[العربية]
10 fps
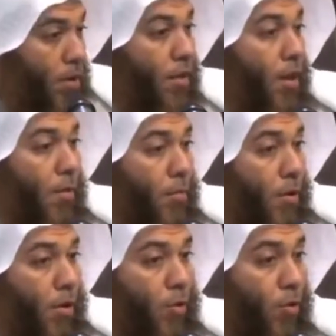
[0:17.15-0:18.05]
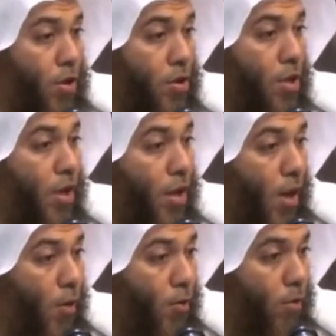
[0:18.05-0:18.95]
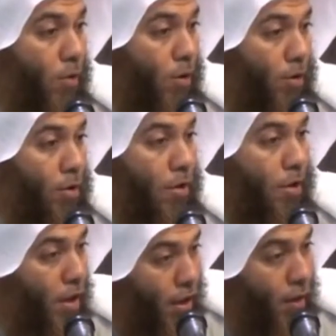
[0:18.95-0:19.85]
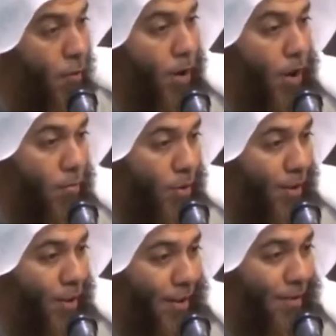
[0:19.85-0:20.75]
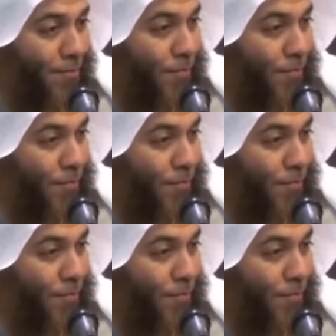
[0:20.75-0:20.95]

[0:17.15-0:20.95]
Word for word: تذهب وتشتري له تذكرة والحمد لله